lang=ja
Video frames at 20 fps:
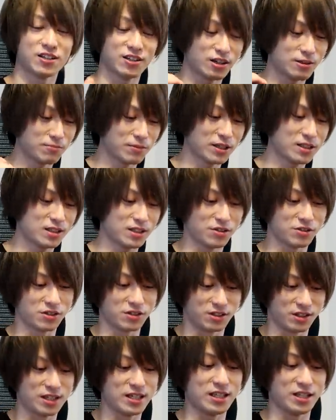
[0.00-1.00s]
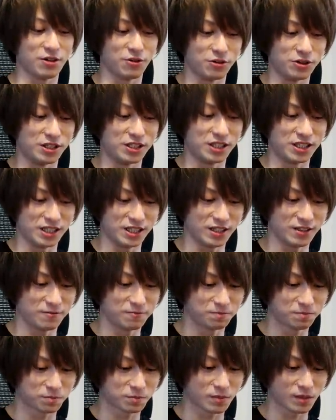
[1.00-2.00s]
アクアパッツァの次に美味し
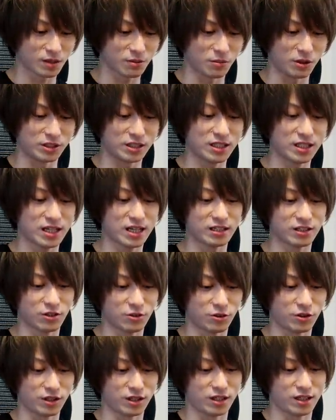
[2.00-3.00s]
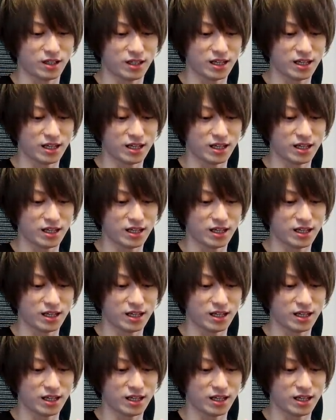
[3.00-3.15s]
いもう全然あの